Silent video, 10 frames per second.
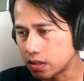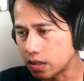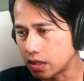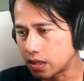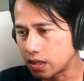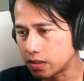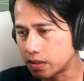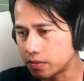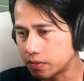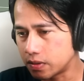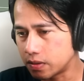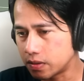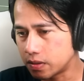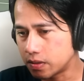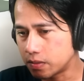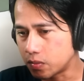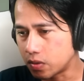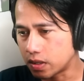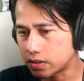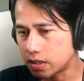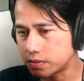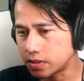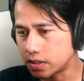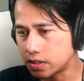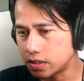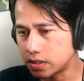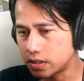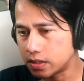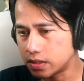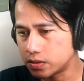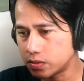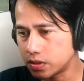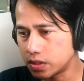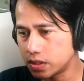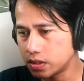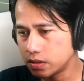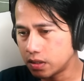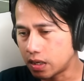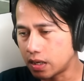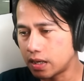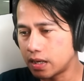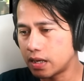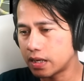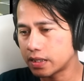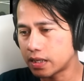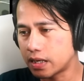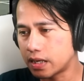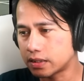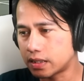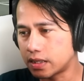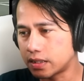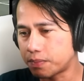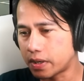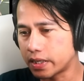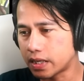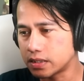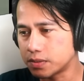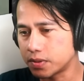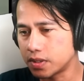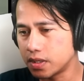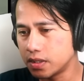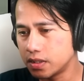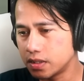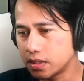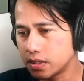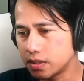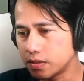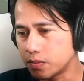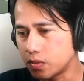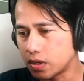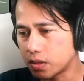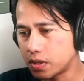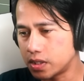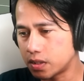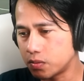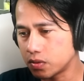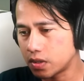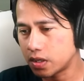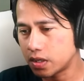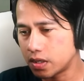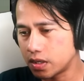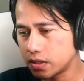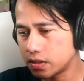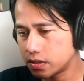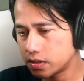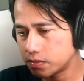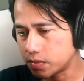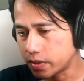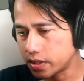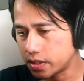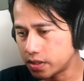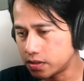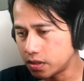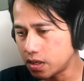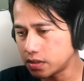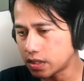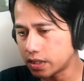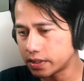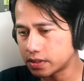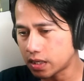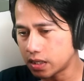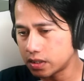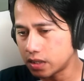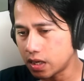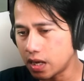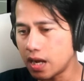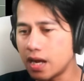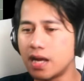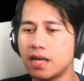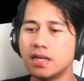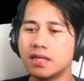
Ah, bola tidak bisa dicuri. Ah, kita lihat terjadi kepanikan sepertinya. Bola kembali direbut oleh pemain dari ah cantik sekali. Ah,